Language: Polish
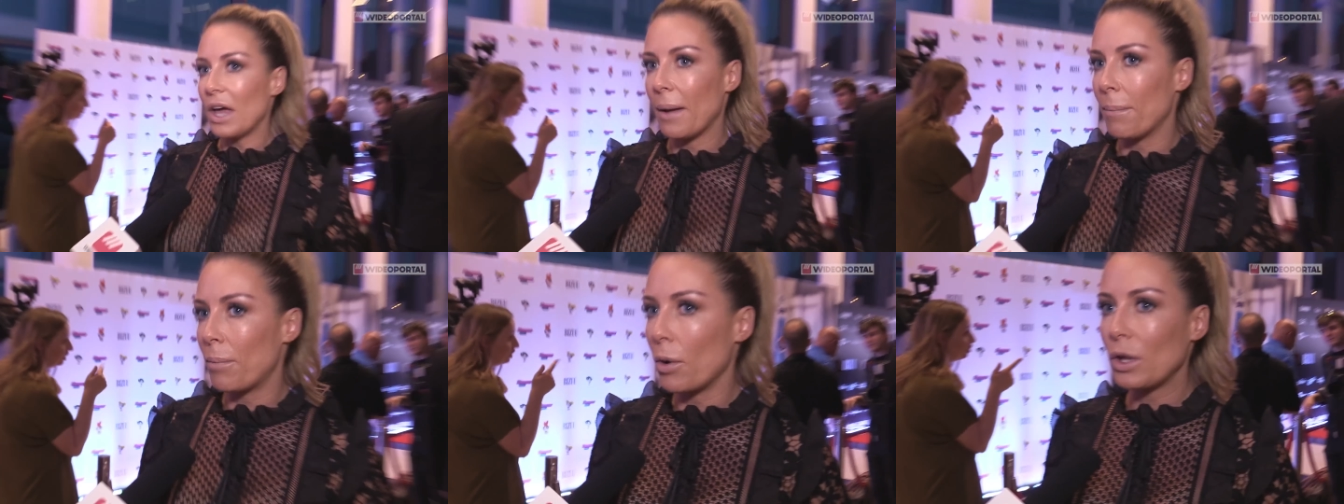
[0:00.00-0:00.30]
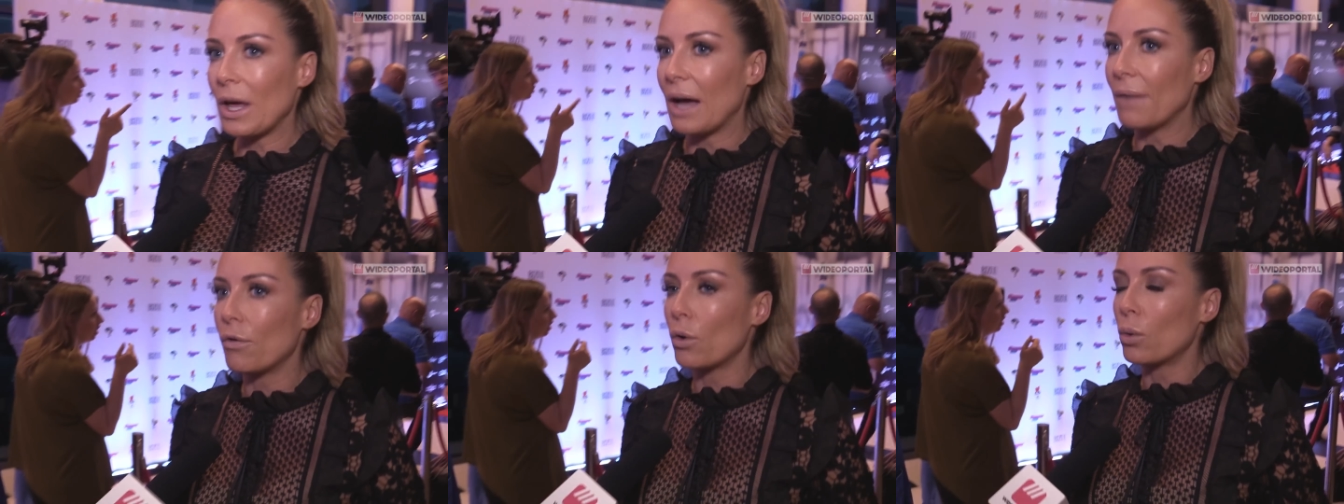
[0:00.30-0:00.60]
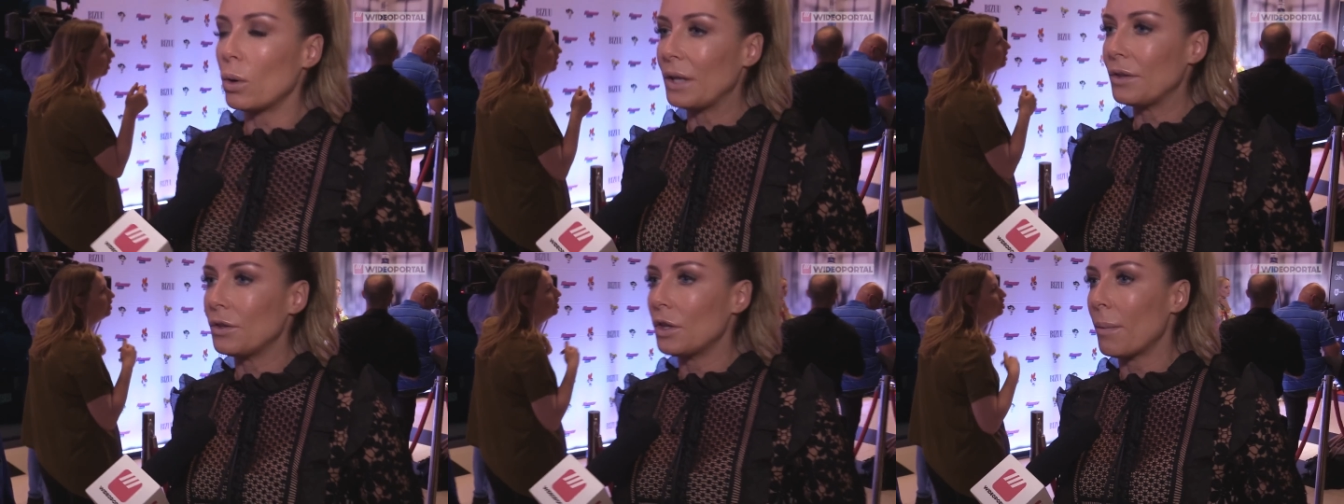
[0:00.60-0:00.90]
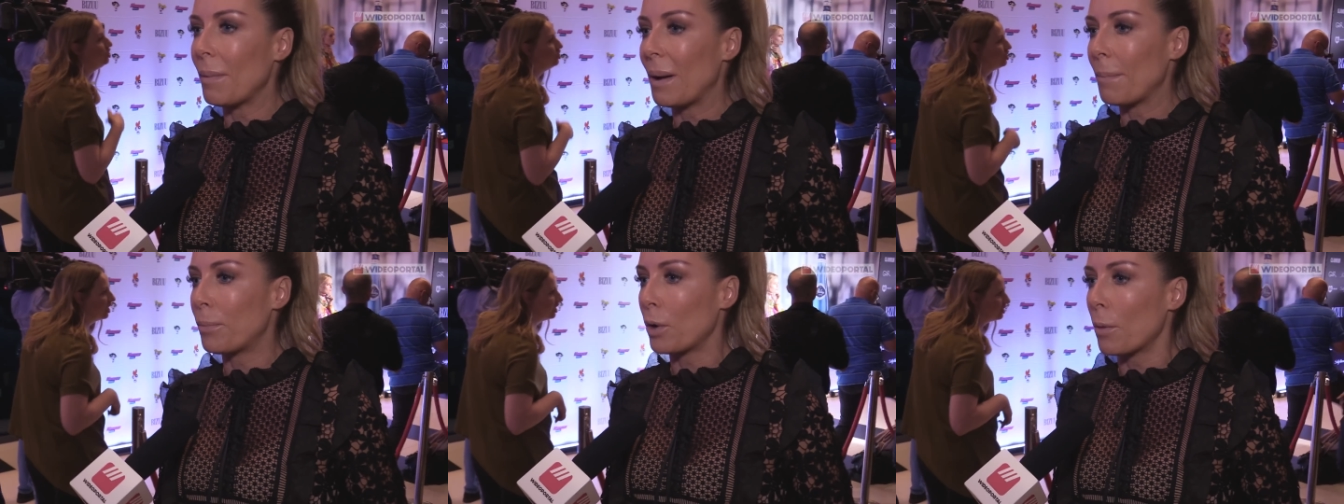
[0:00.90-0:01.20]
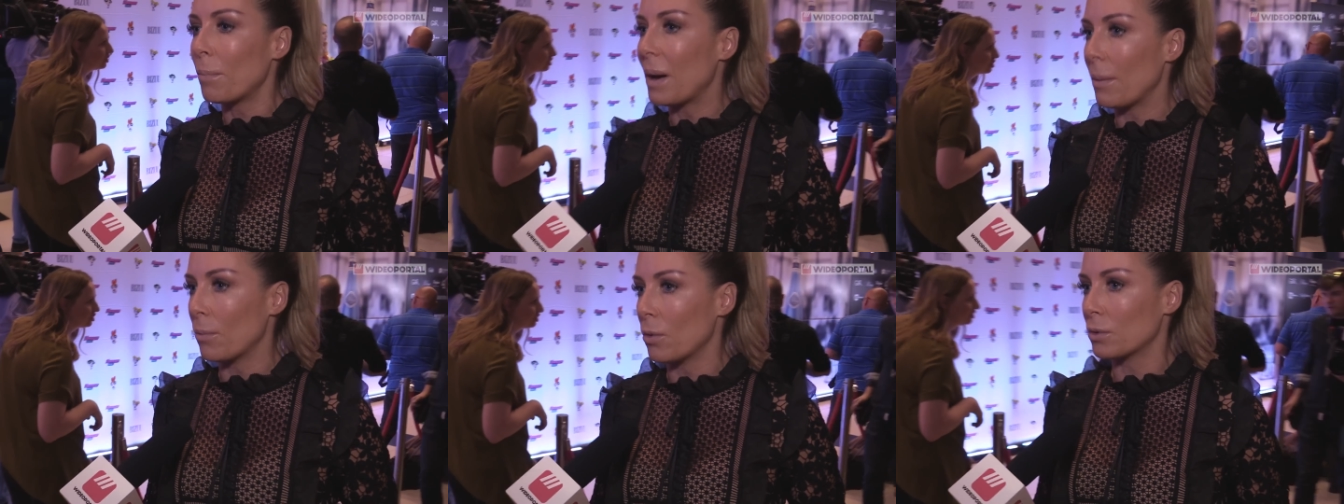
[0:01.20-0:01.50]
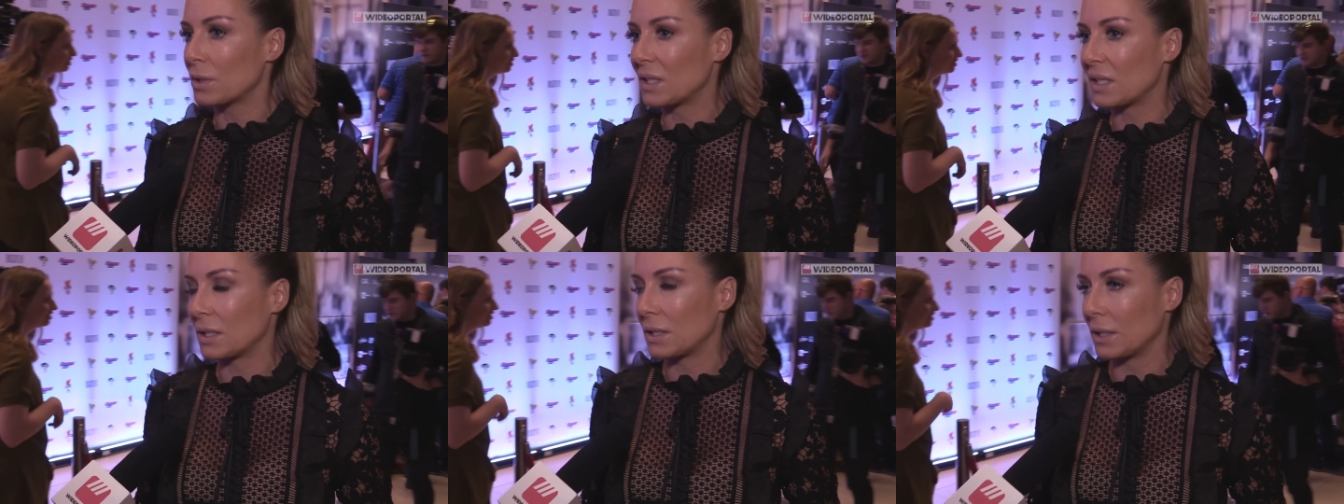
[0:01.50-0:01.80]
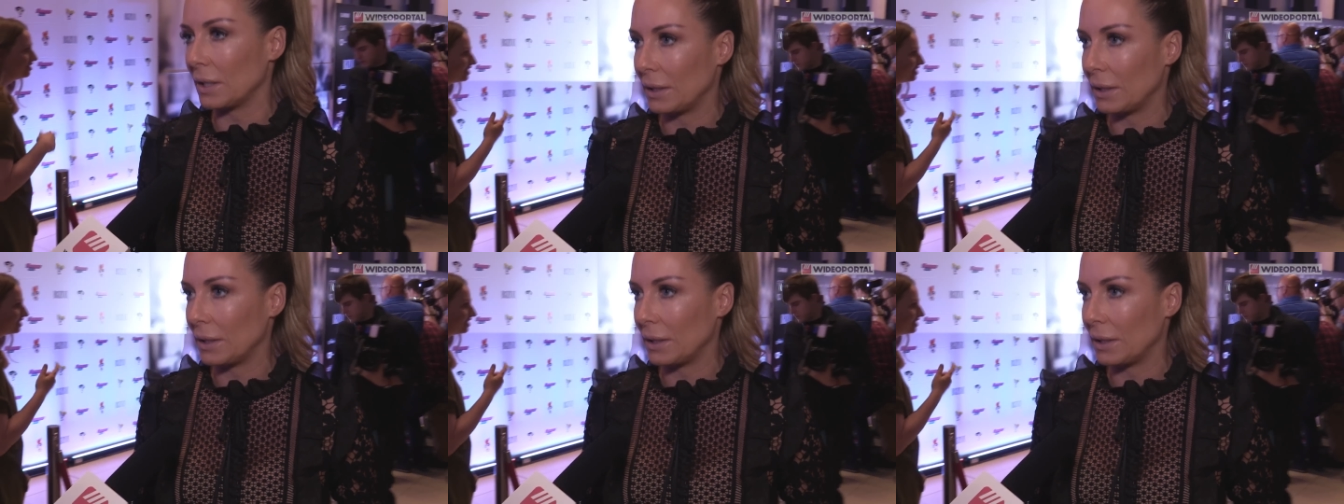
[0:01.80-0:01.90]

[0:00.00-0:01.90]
nie, bo ja w ogóle nie mam problemu z,